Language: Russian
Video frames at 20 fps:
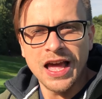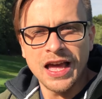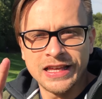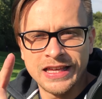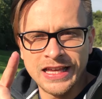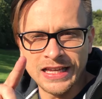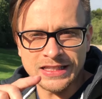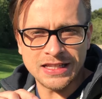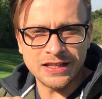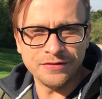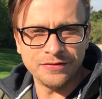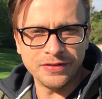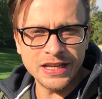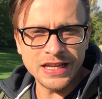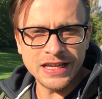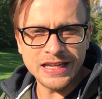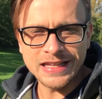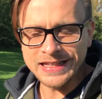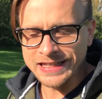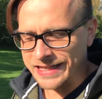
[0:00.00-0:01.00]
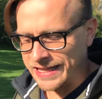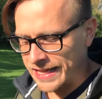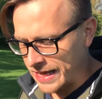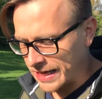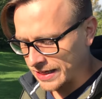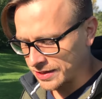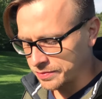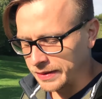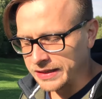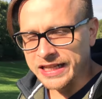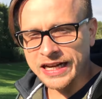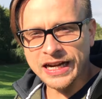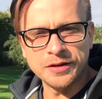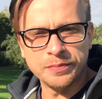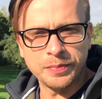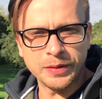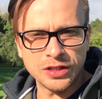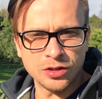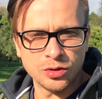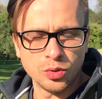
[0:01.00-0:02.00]
Если вы не смотрели
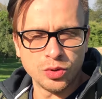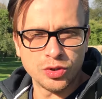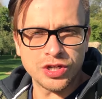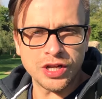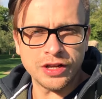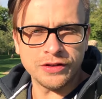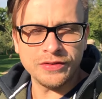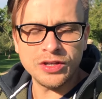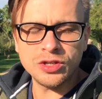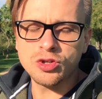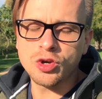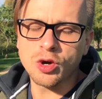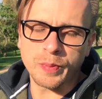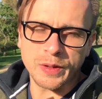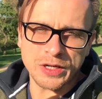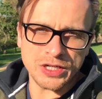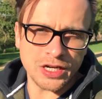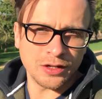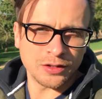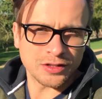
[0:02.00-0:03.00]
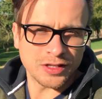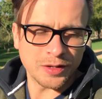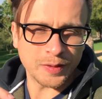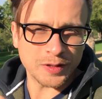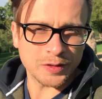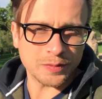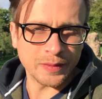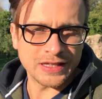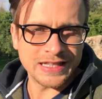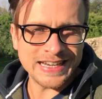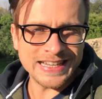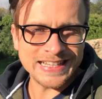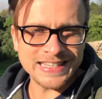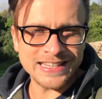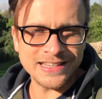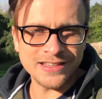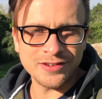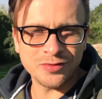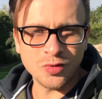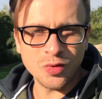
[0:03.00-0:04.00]
предыдущее видео, пожалуйста,
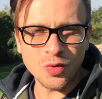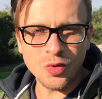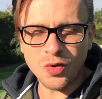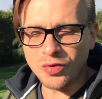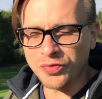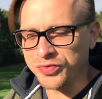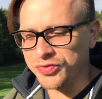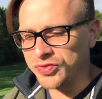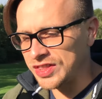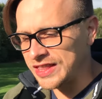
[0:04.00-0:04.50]
посмотрите его.